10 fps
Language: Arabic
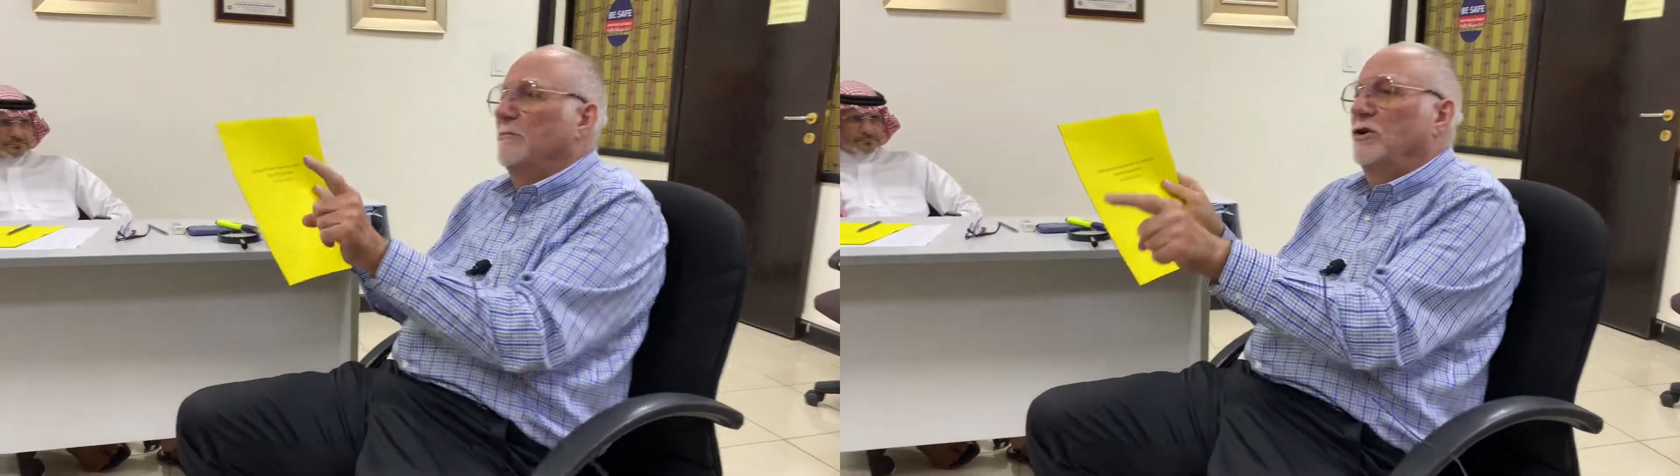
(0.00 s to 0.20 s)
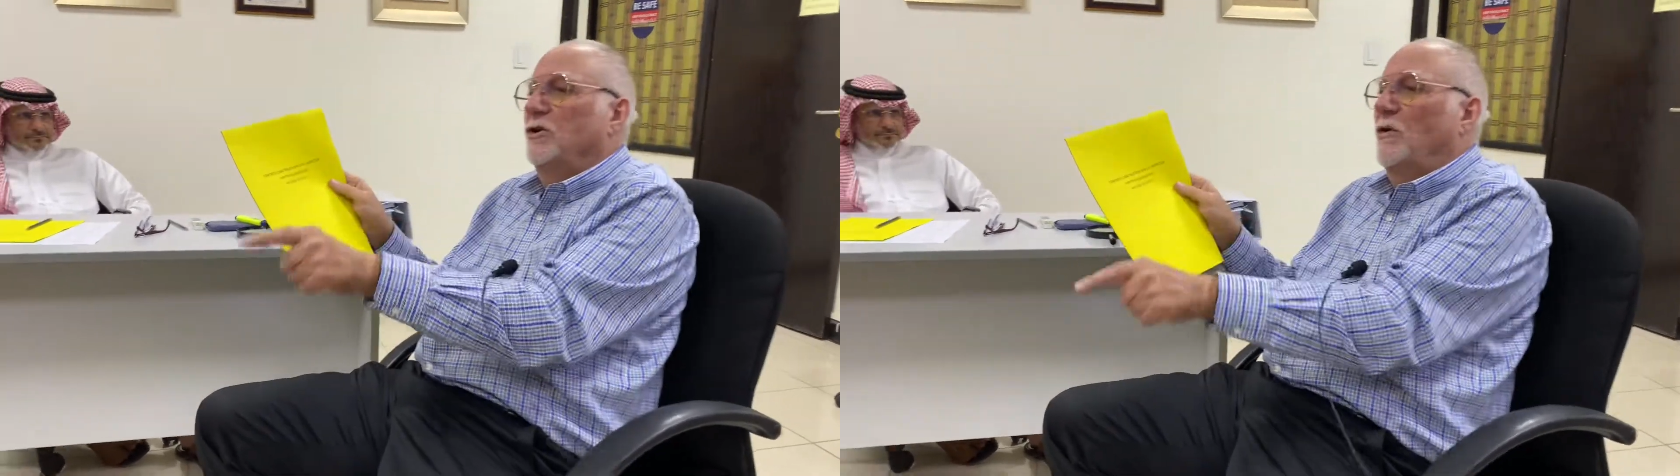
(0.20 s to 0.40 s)

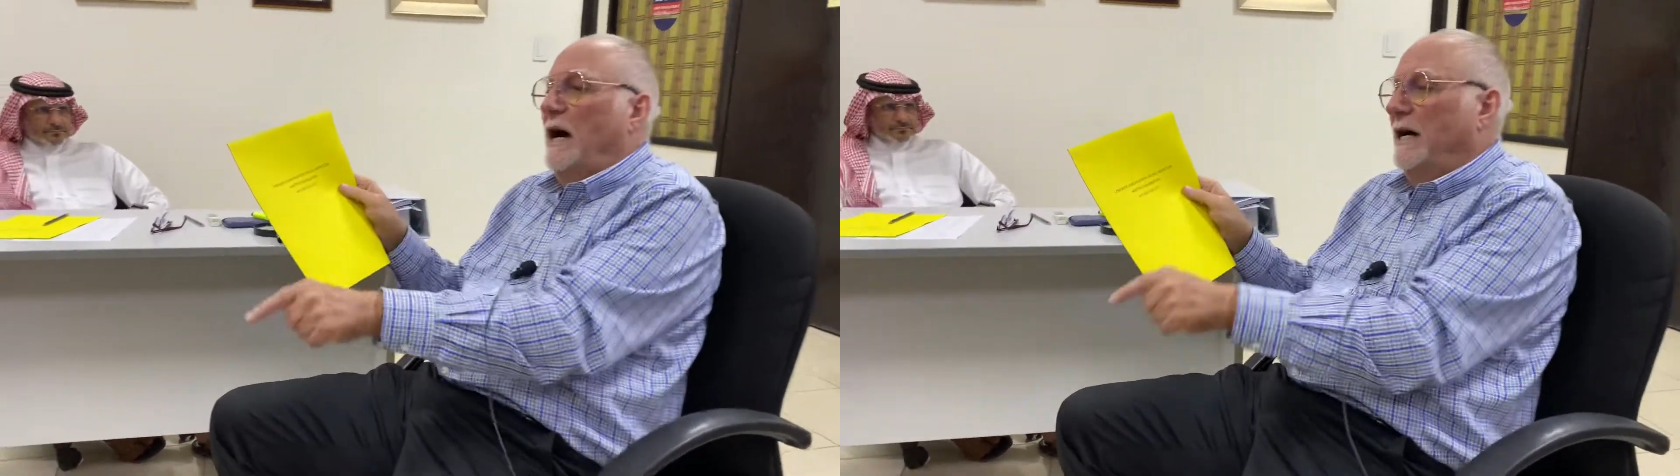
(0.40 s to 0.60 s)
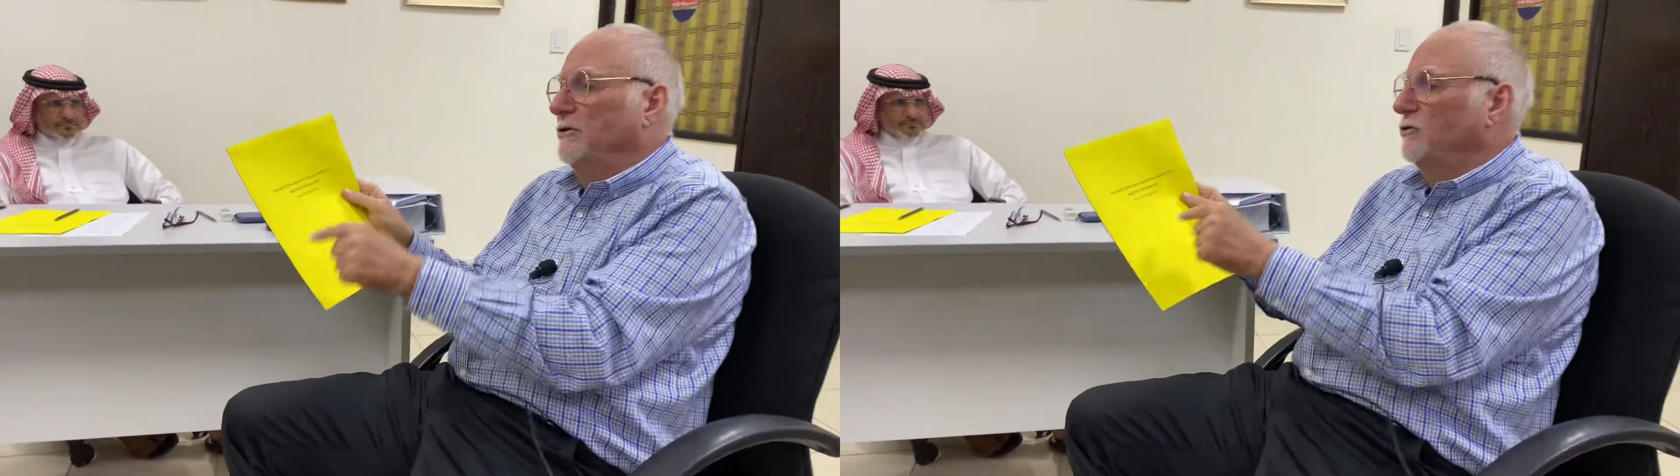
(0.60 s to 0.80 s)
بده
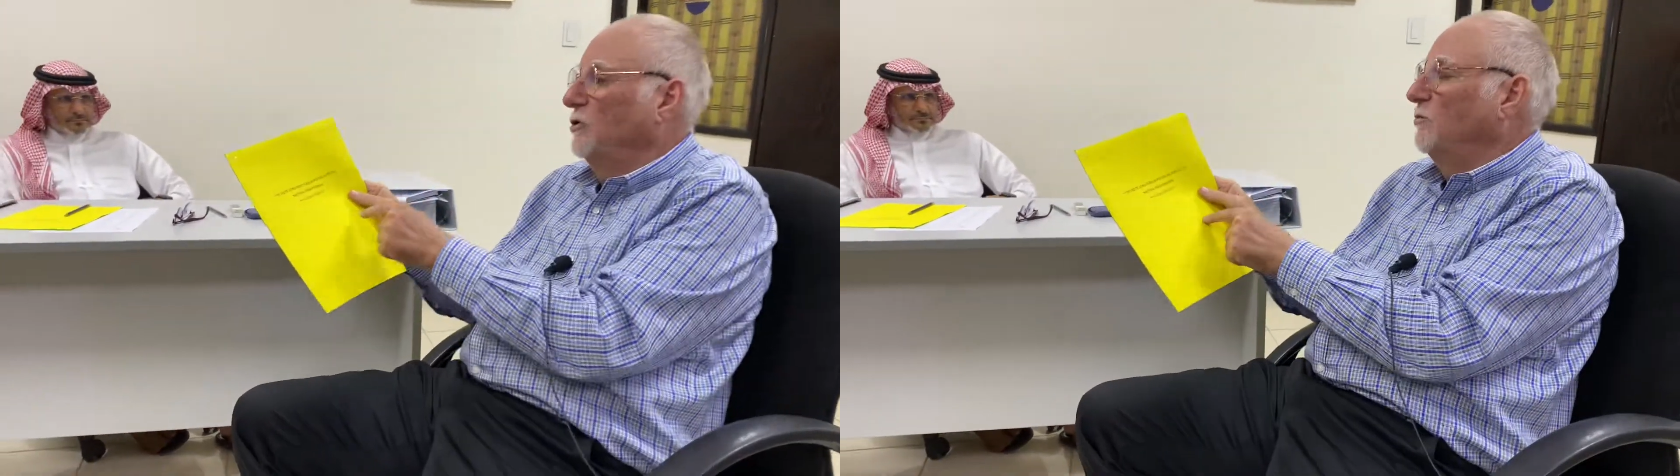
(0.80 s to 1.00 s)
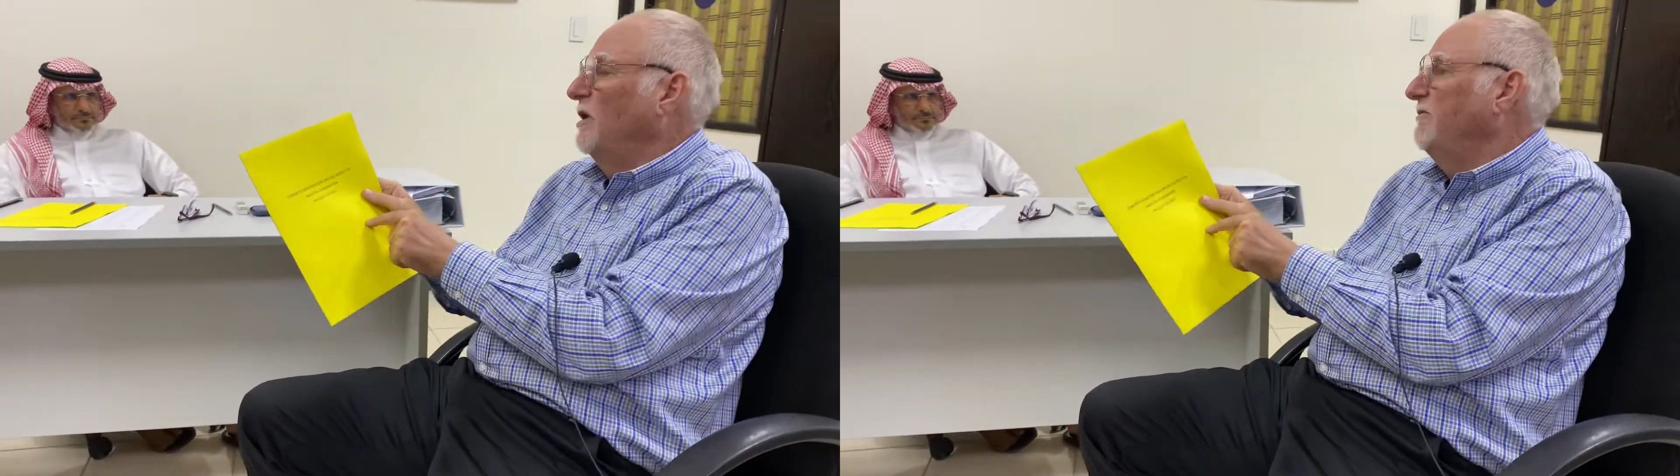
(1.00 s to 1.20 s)
واحد
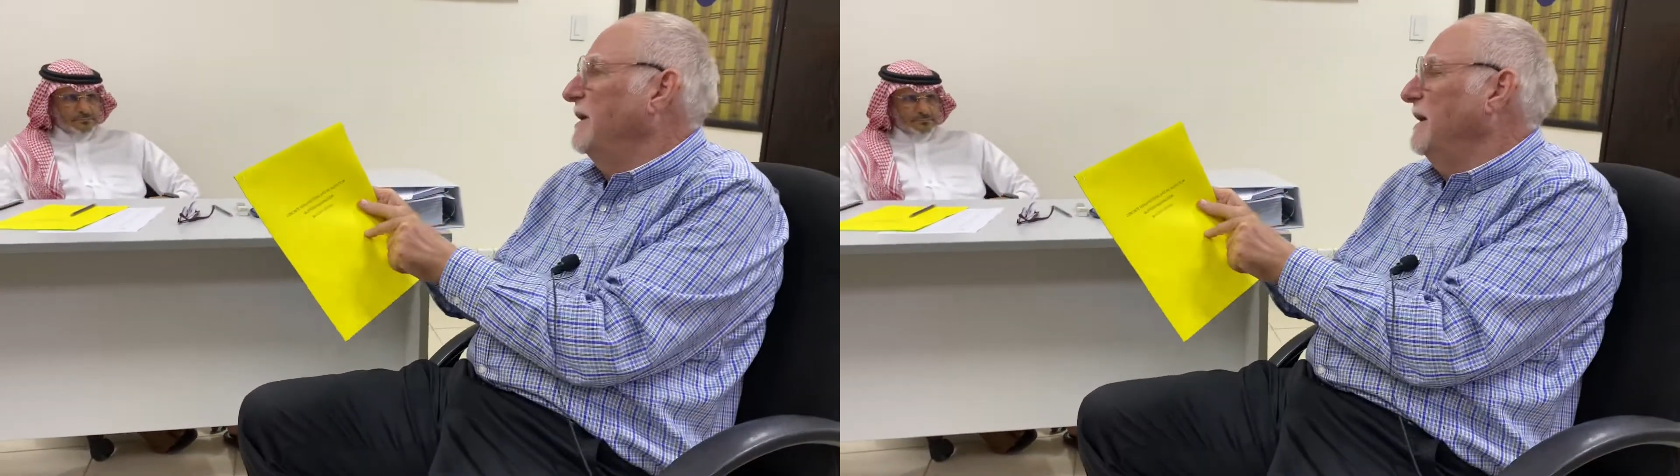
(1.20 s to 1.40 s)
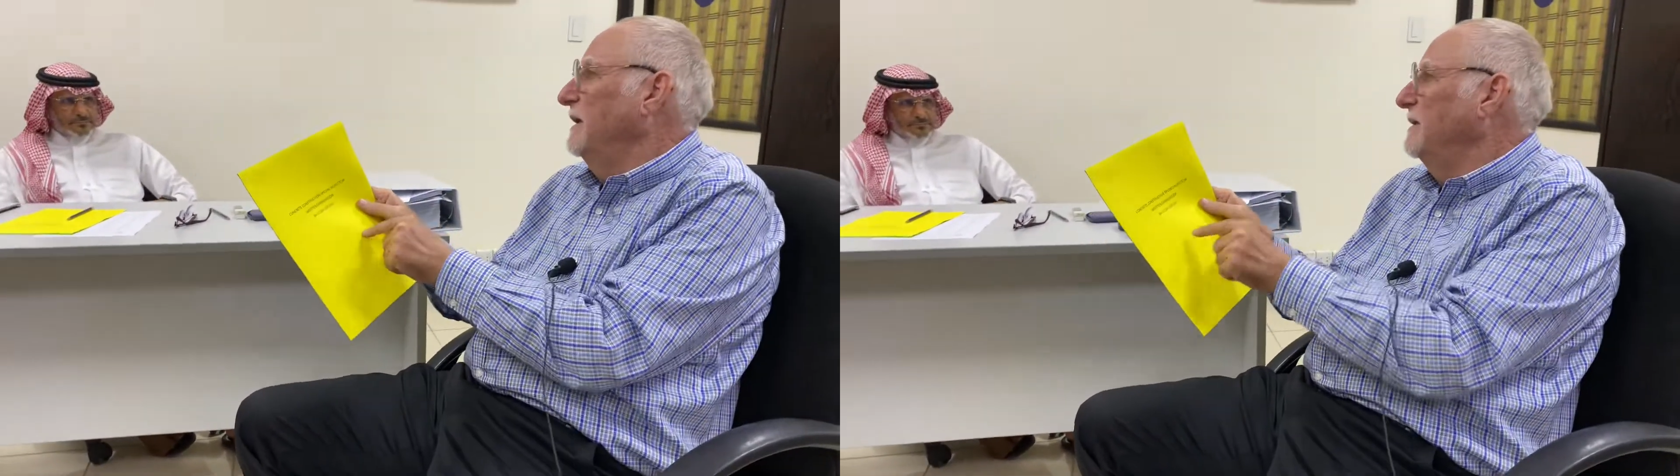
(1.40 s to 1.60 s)
يكون موافق
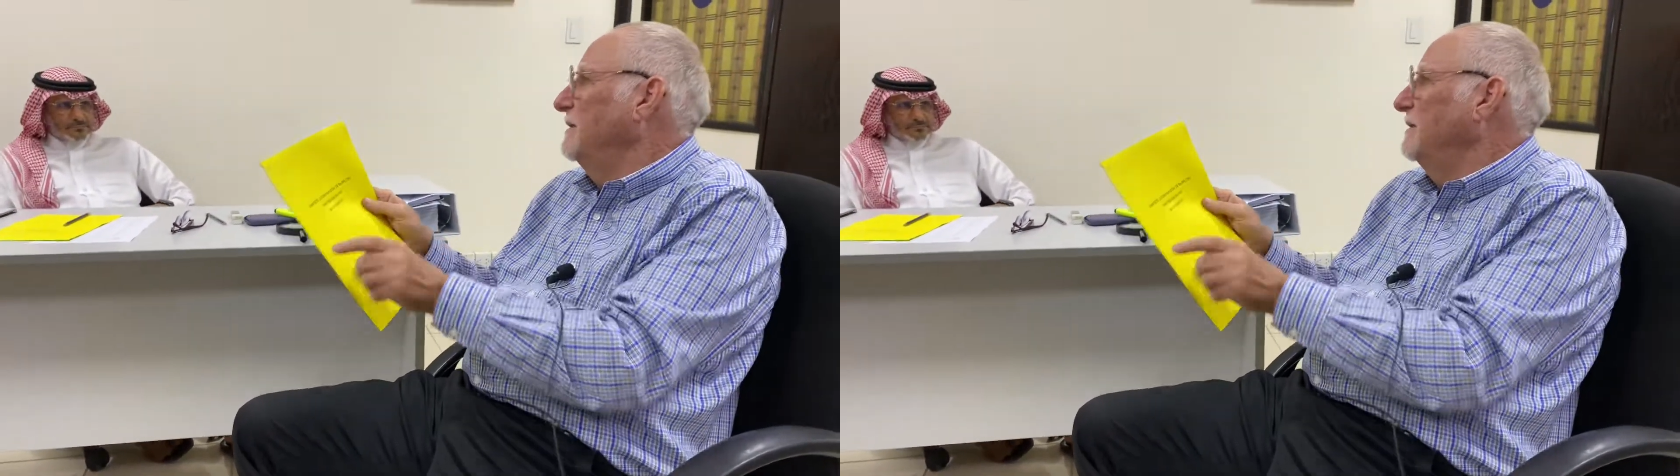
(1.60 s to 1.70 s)
عليه